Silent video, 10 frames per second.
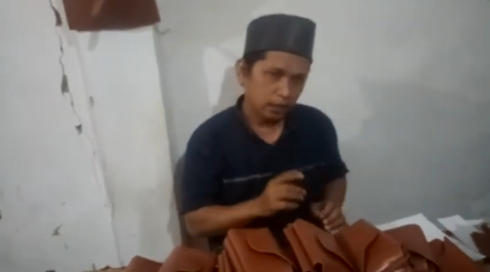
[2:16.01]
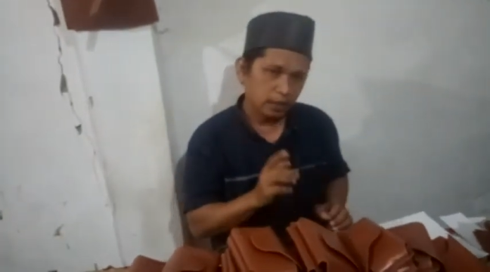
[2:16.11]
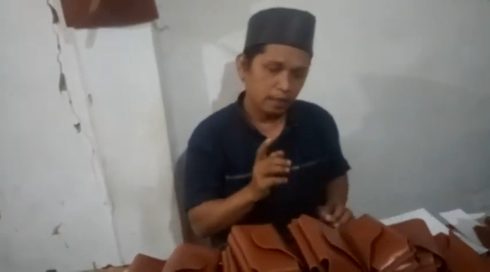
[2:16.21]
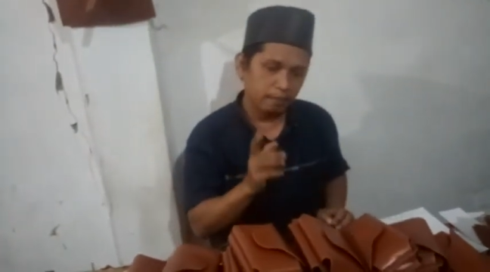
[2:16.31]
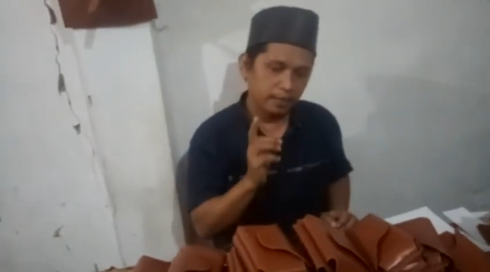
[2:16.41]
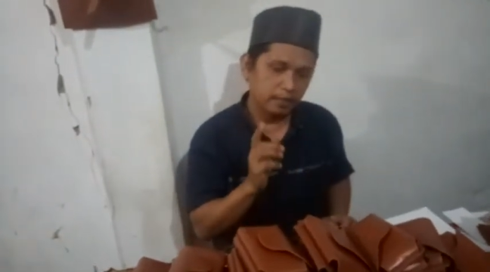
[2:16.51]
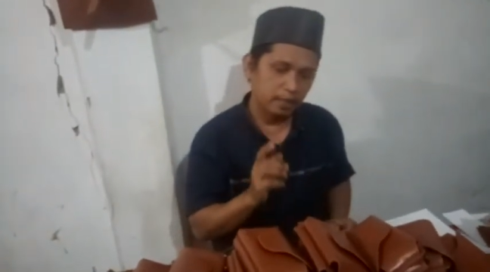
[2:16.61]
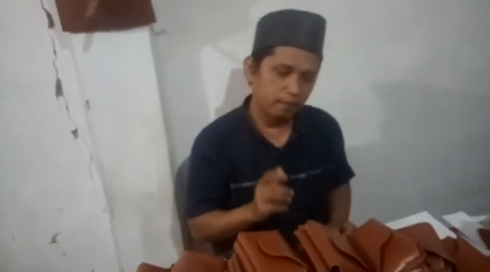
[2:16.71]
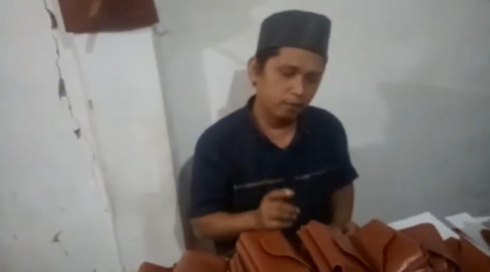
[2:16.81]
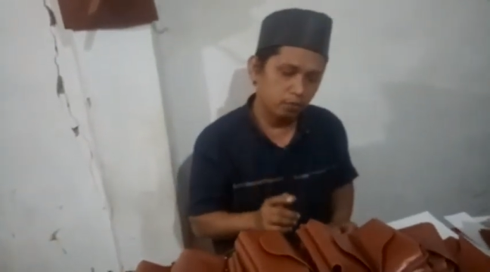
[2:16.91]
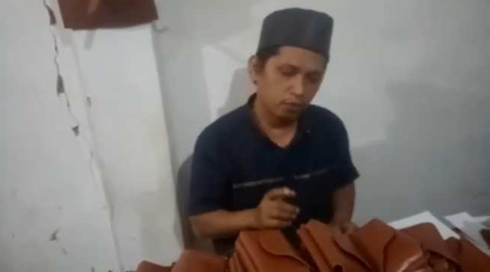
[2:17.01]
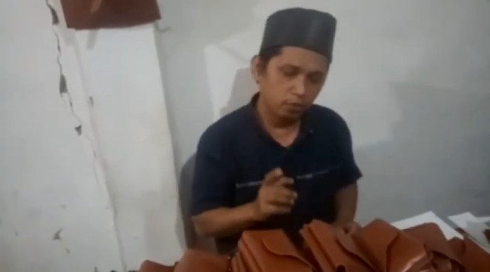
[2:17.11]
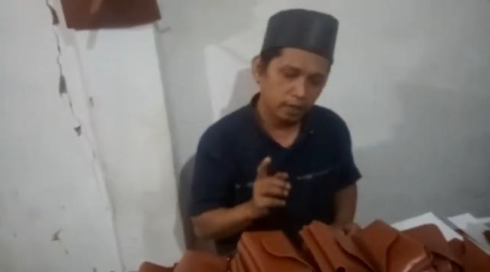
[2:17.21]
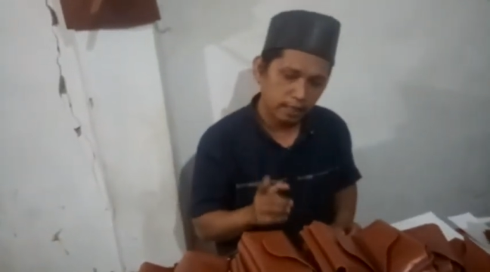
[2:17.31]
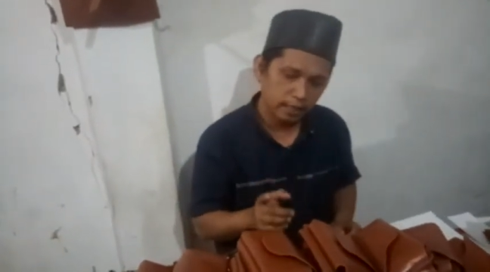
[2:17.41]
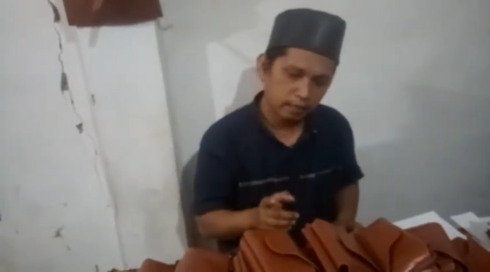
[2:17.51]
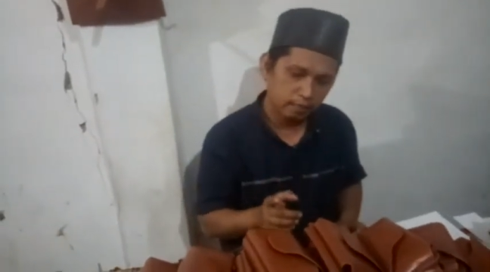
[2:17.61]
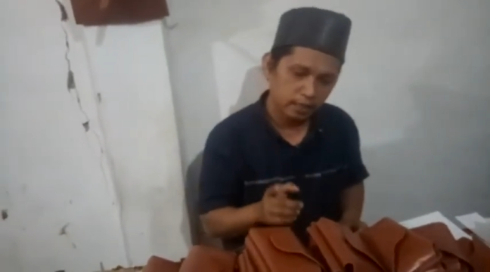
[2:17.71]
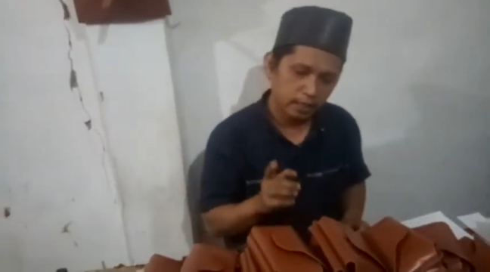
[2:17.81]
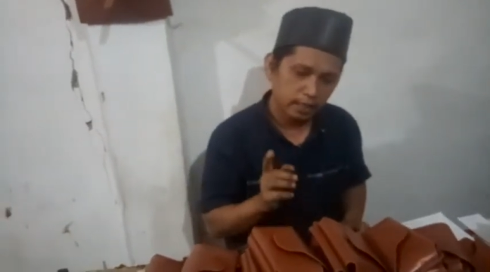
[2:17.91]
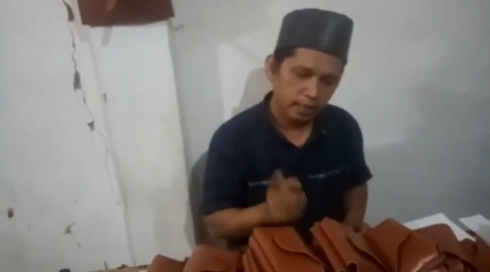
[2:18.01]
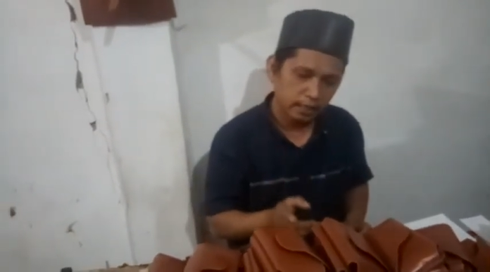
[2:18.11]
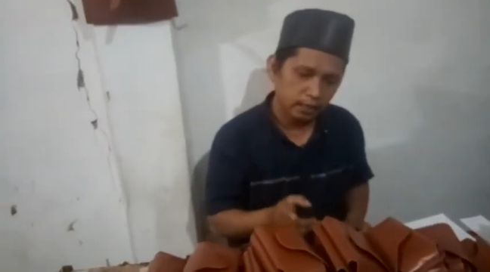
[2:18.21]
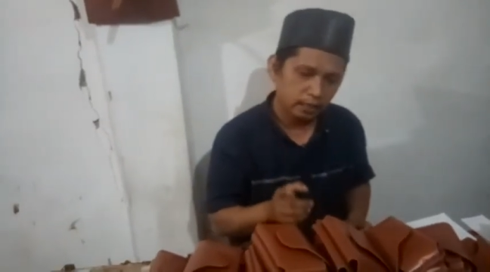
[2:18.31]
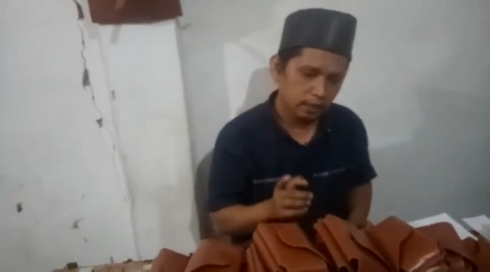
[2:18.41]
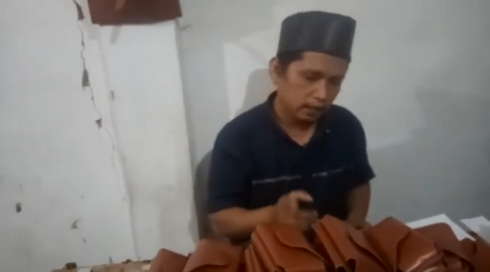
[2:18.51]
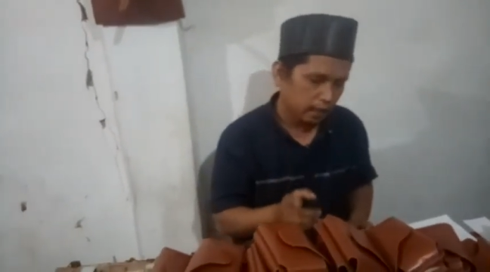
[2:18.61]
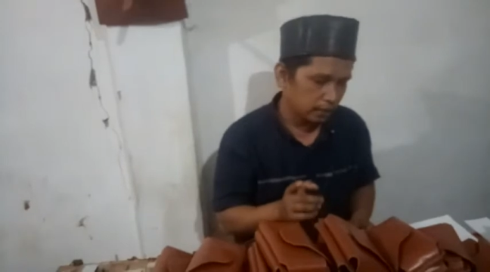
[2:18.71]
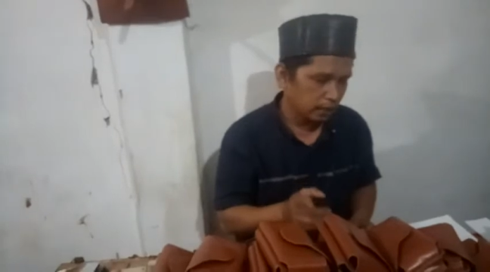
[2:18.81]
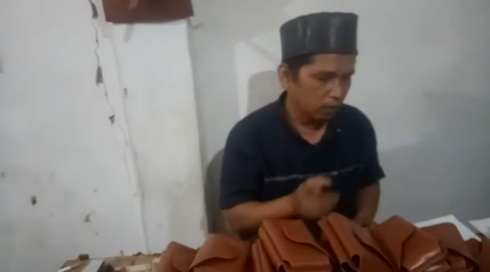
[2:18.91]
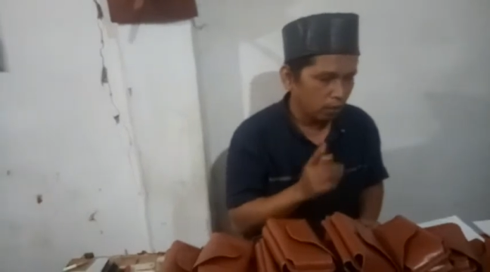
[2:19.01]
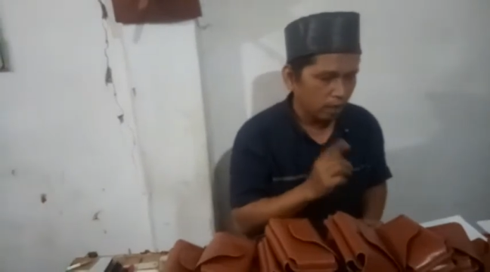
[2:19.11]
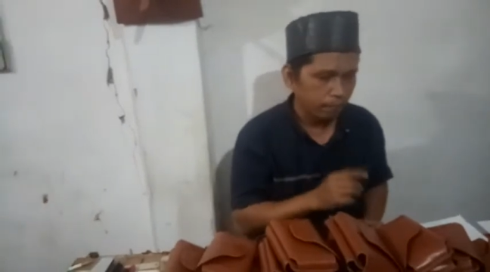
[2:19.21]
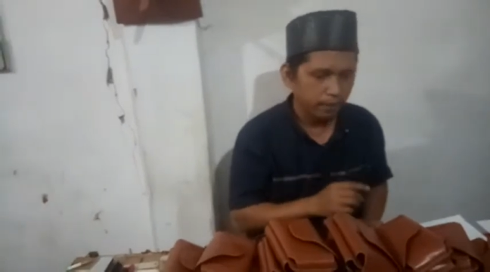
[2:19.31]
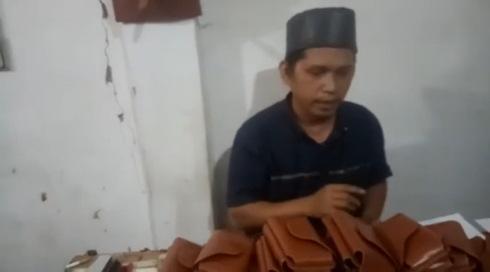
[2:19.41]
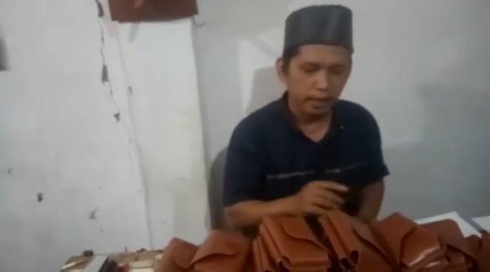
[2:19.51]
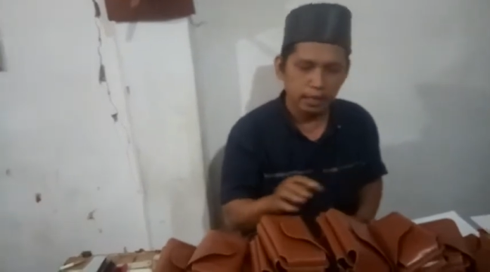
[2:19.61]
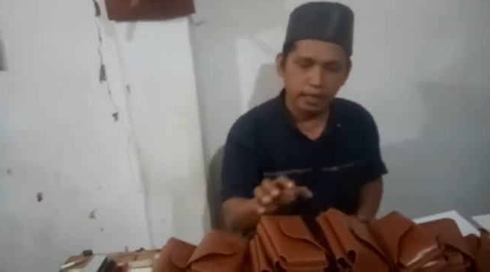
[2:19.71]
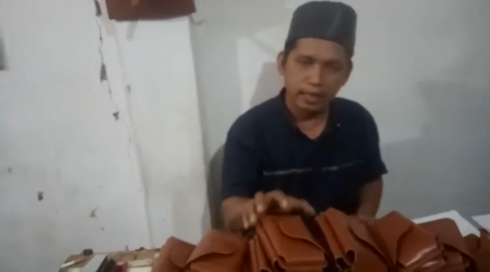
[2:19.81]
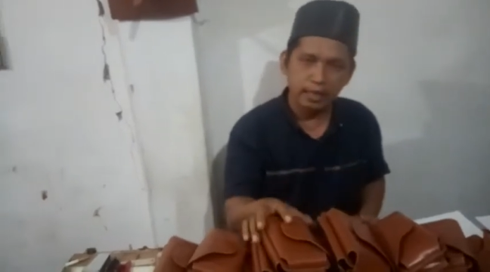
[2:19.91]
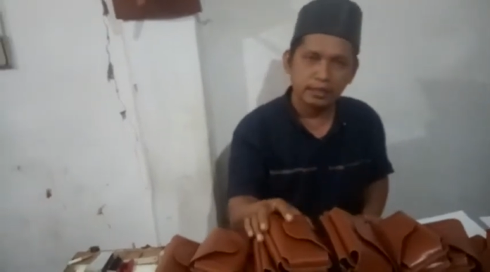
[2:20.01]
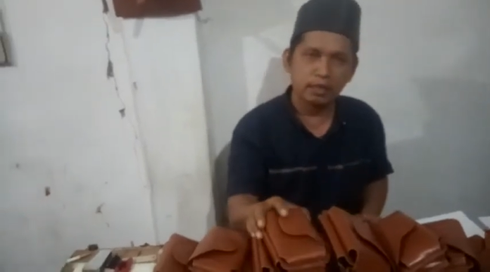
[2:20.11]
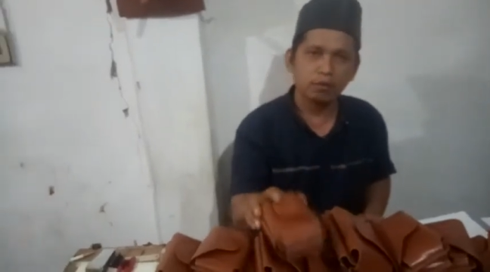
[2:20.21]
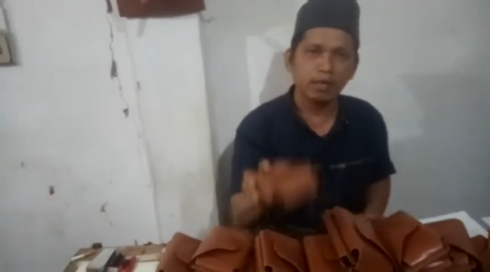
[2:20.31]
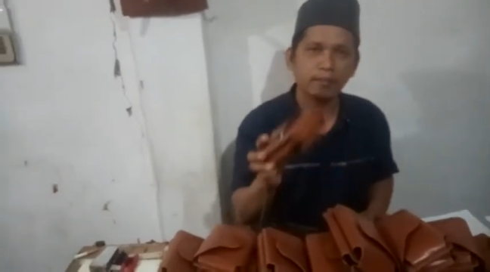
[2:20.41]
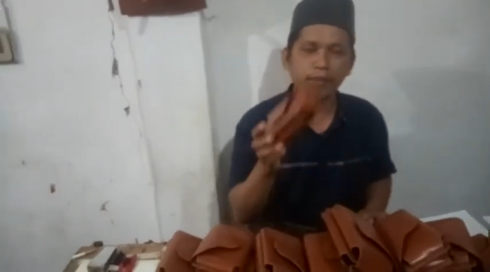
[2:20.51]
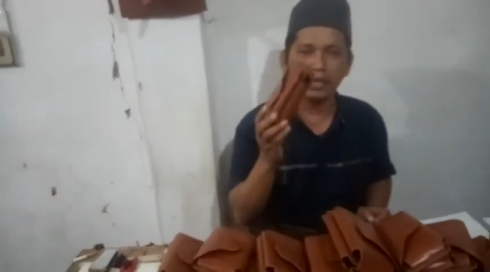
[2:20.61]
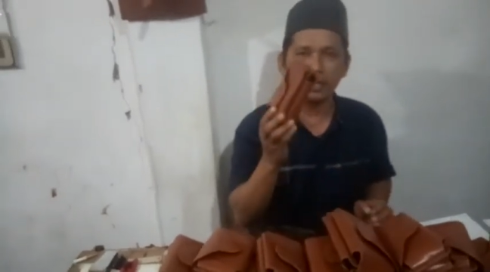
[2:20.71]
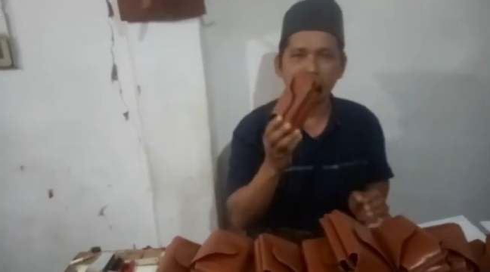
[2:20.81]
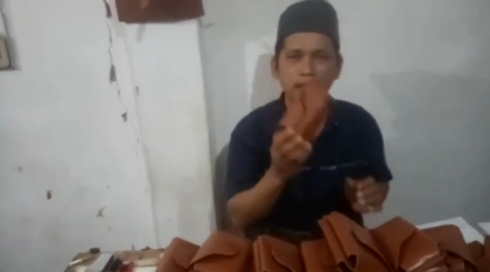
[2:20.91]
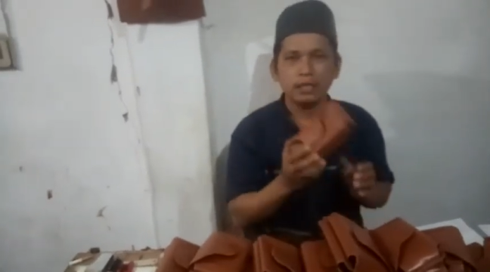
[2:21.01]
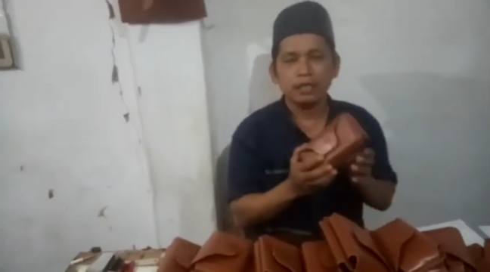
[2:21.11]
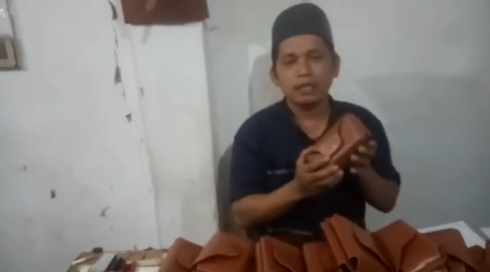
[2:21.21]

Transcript: Kenapa kami unjukkan mengenai tentang sarung HP? Karena sarung HP ini